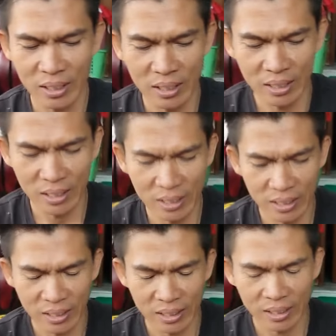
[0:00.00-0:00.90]
Ya,
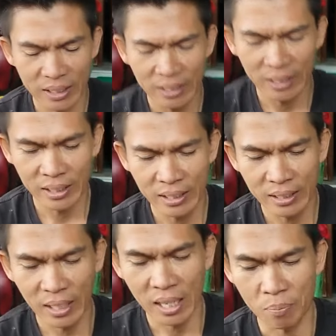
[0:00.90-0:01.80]

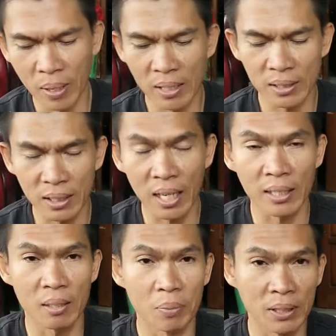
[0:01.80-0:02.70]
ini tahapan setelah
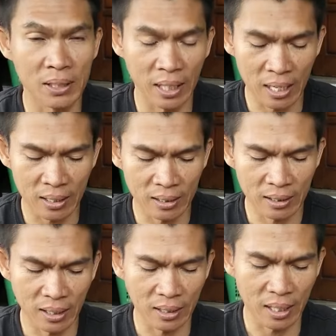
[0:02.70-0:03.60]
kita bersihkan
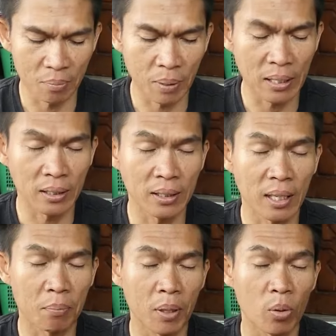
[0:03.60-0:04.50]
dan tahapan
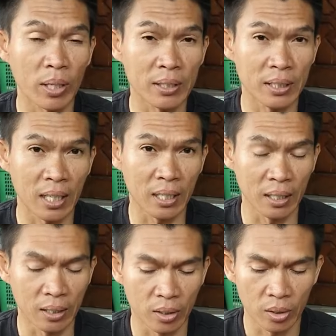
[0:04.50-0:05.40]
kita
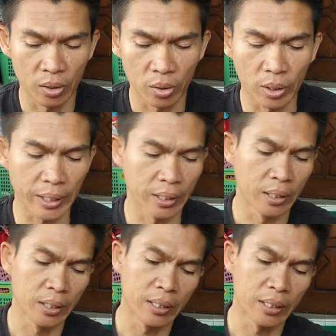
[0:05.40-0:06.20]
pengoreksian. Oke, okay.